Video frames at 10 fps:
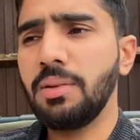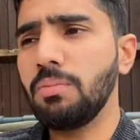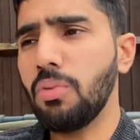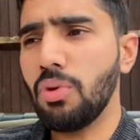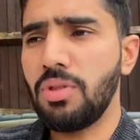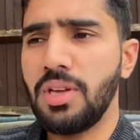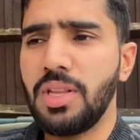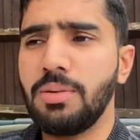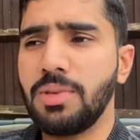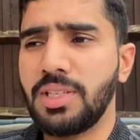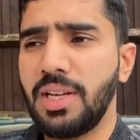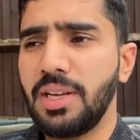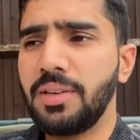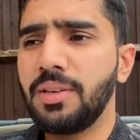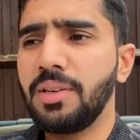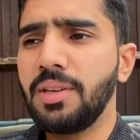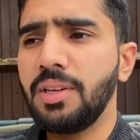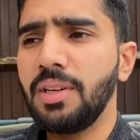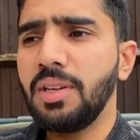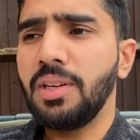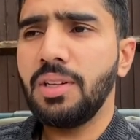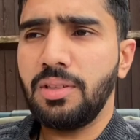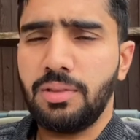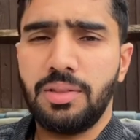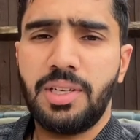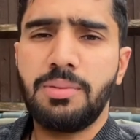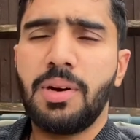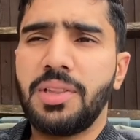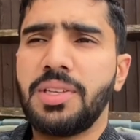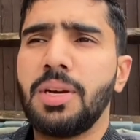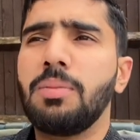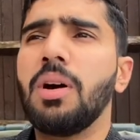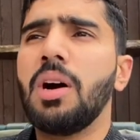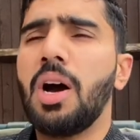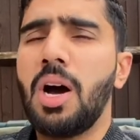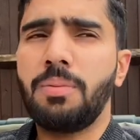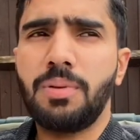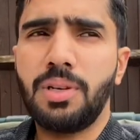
बहुत ज़्यादा मसला है ज़ाहिर बात है जब आप